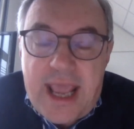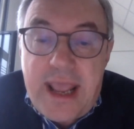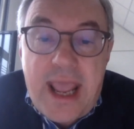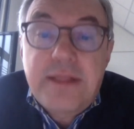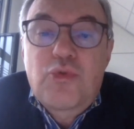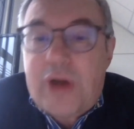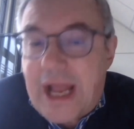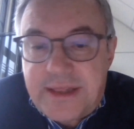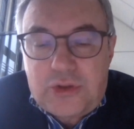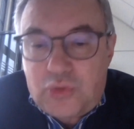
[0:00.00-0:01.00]
E, e,
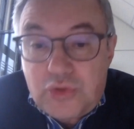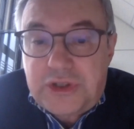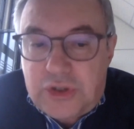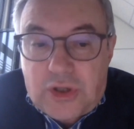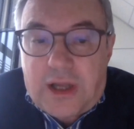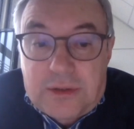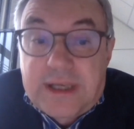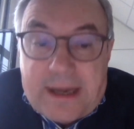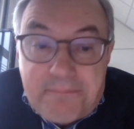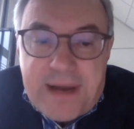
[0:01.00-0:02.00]
durante
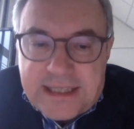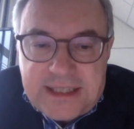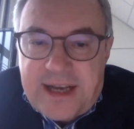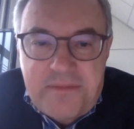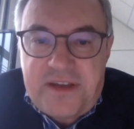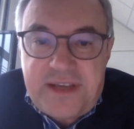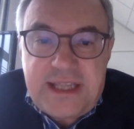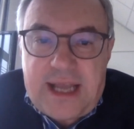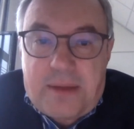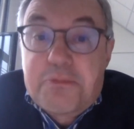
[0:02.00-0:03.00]
tutta gran parte della mia
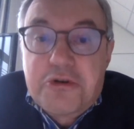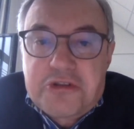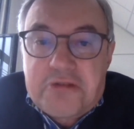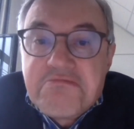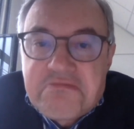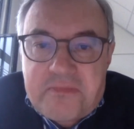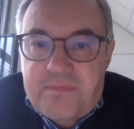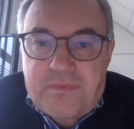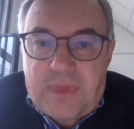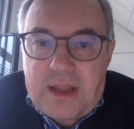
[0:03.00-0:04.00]
vita, appunto,
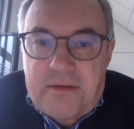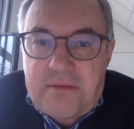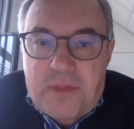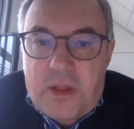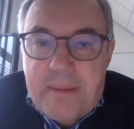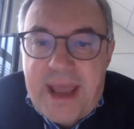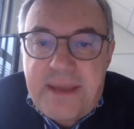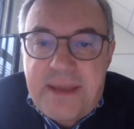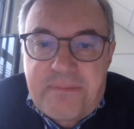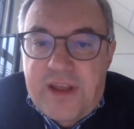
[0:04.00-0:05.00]
mh, mm, non mi è
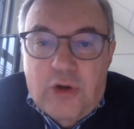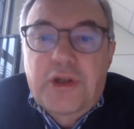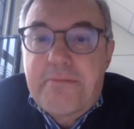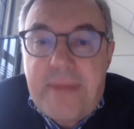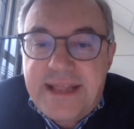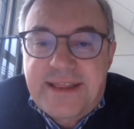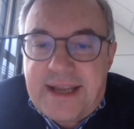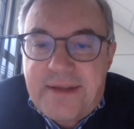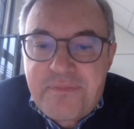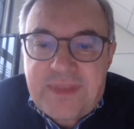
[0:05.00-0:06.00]
mai venuto in
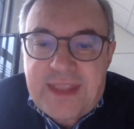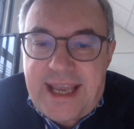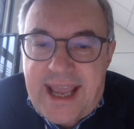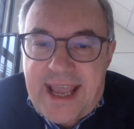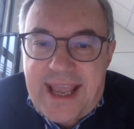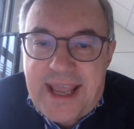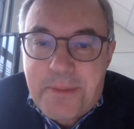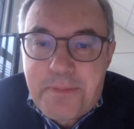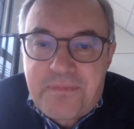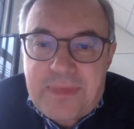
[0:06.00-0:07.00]
mente
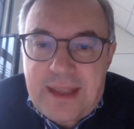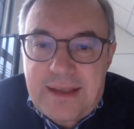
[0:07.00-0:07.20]
che,